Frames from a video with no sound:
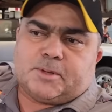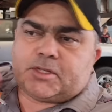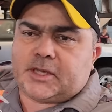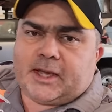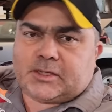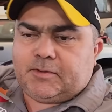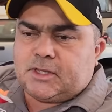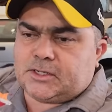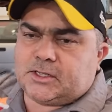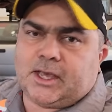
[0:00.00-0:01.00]
gente encerrar esse vídeo
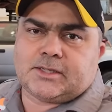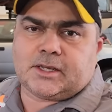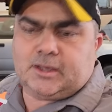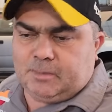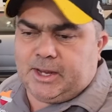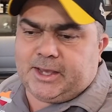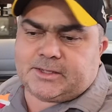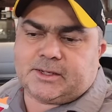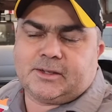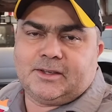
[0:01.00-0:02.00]
desse 10 aqui,
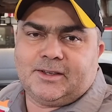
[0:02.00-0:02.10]
beleza?